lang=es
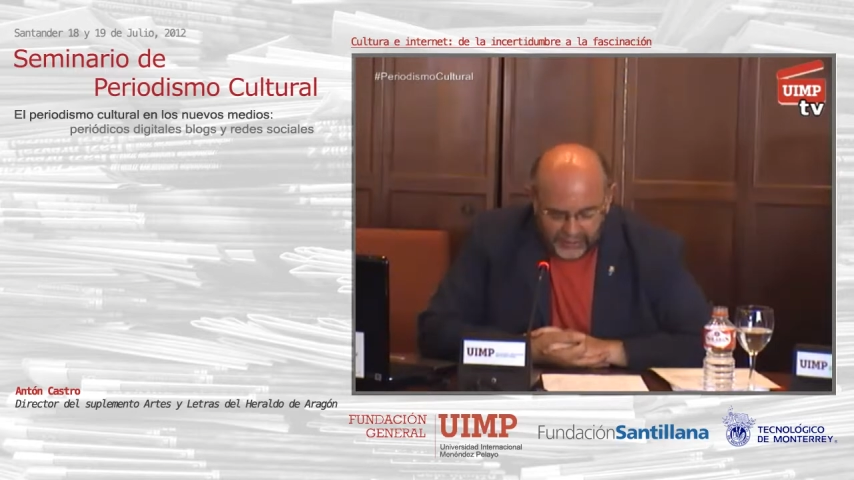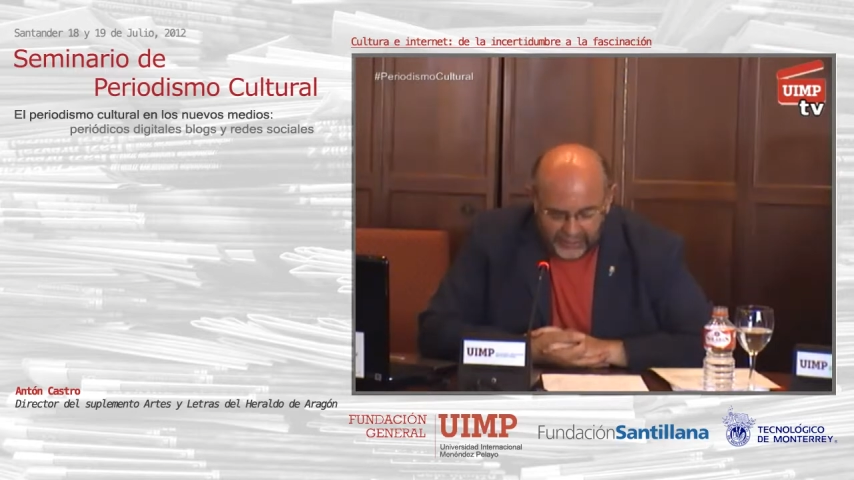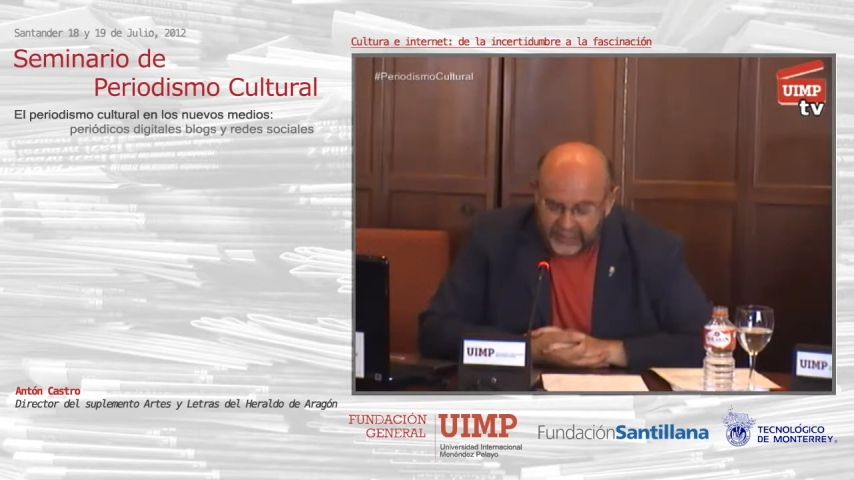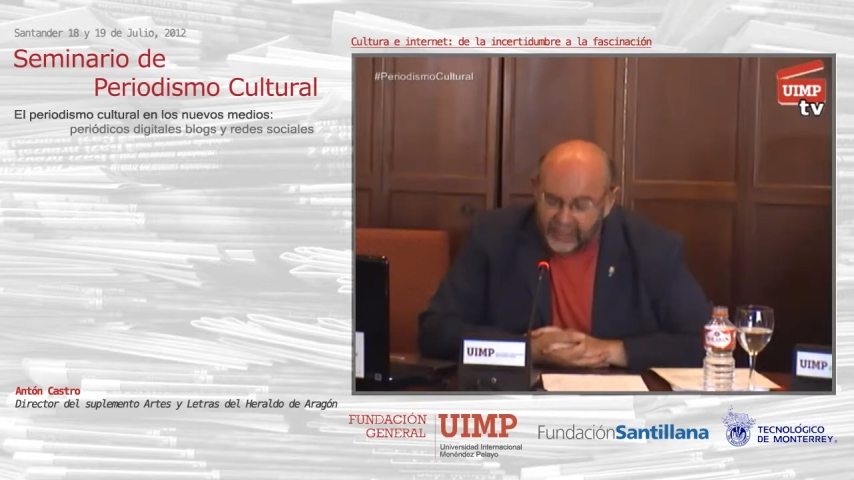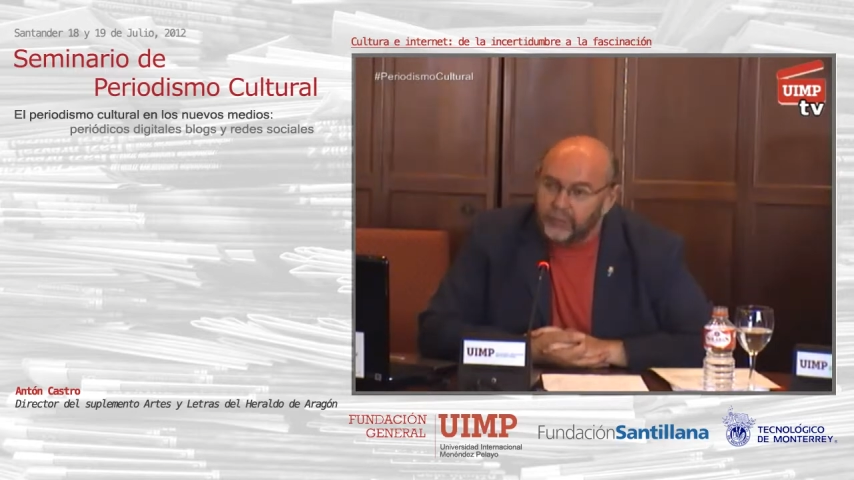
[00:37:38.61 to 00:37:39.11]

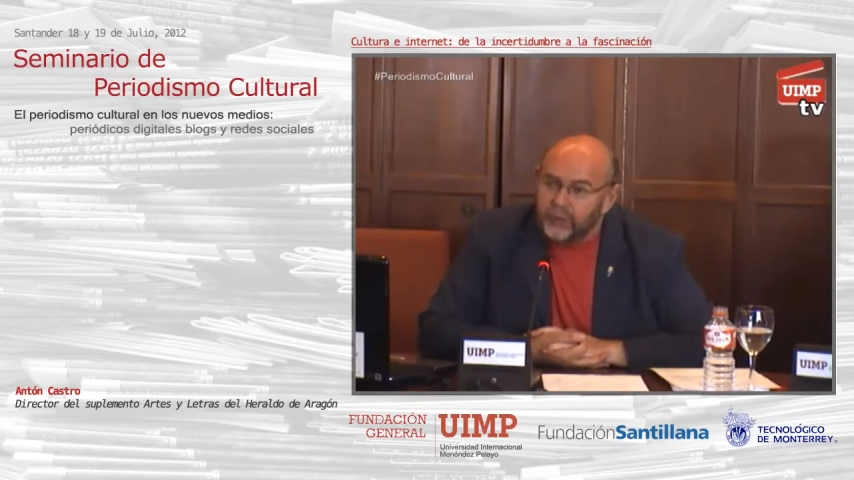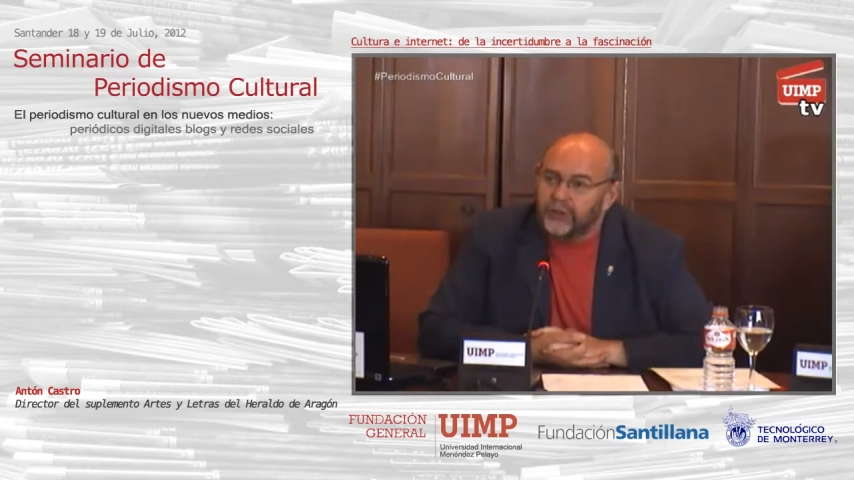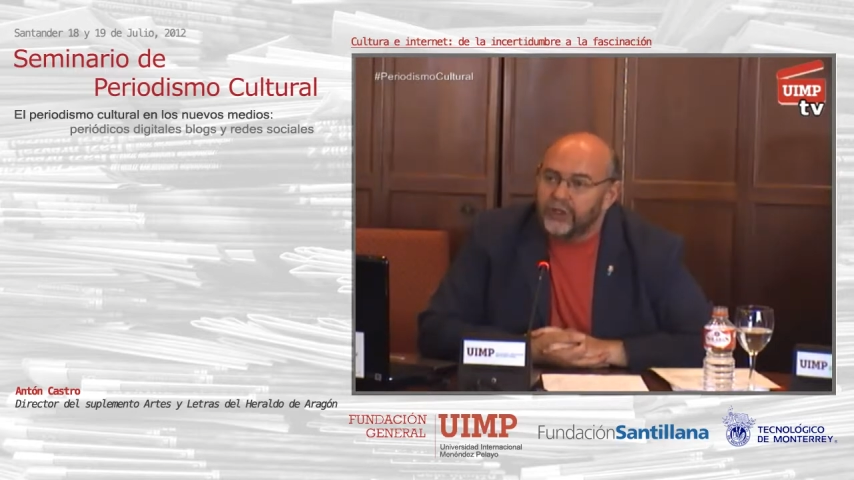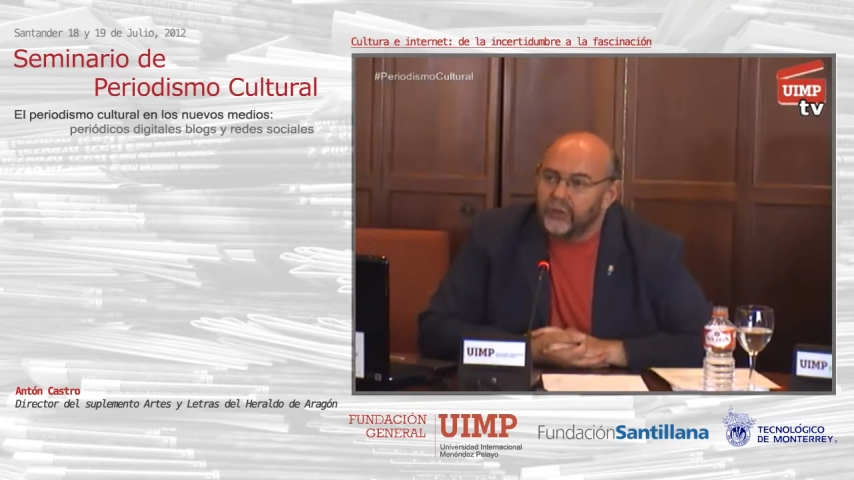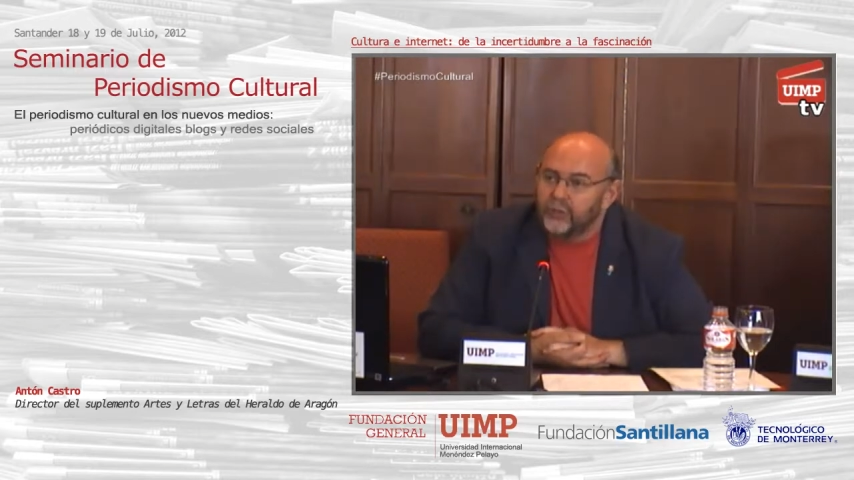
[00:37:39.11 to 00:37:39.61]
al que
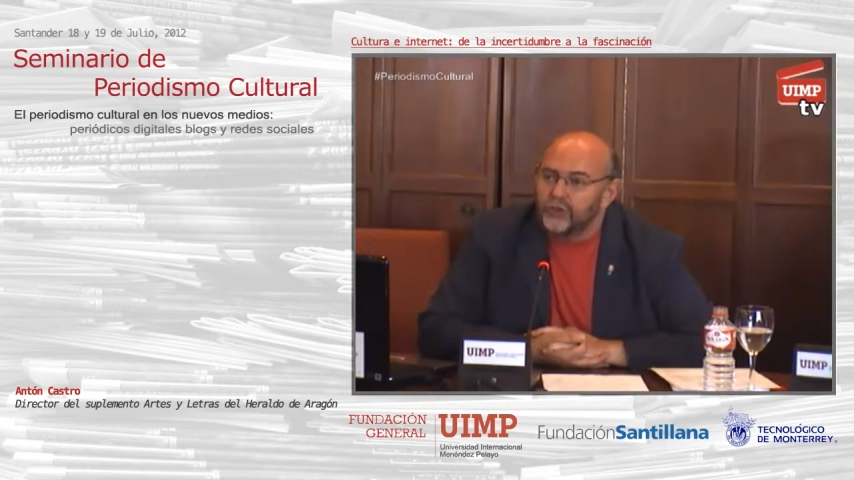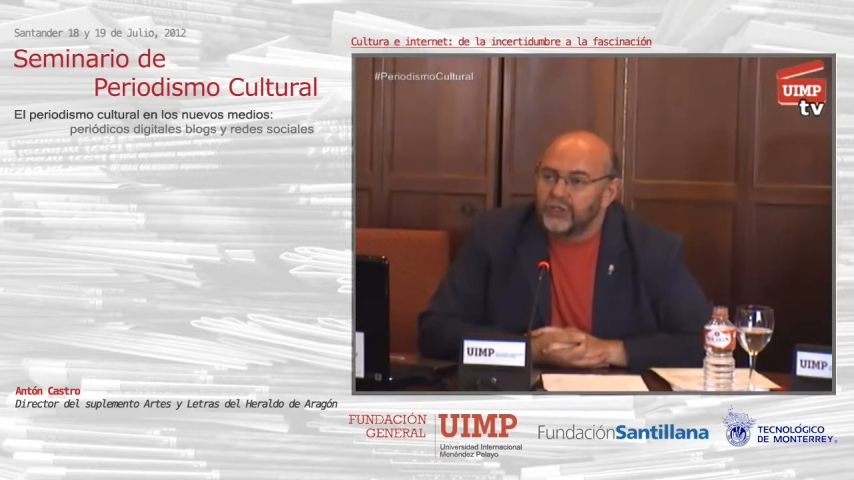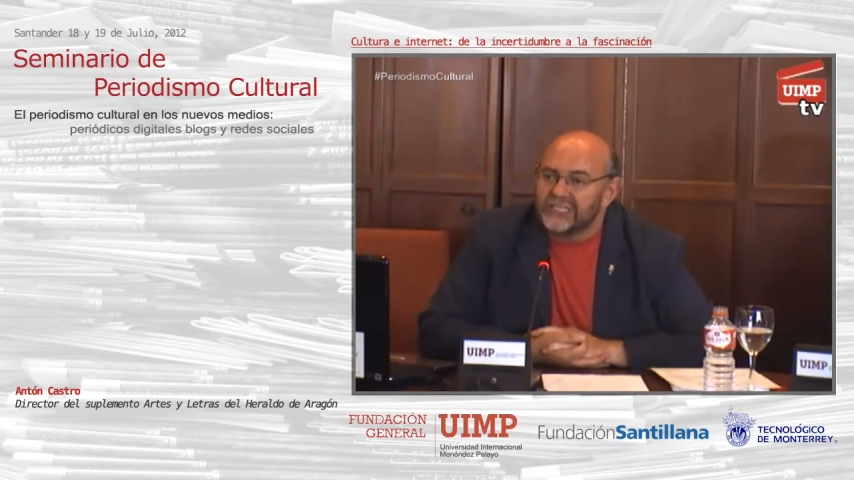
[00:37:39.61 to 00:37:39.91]
admiro y quiero mucho,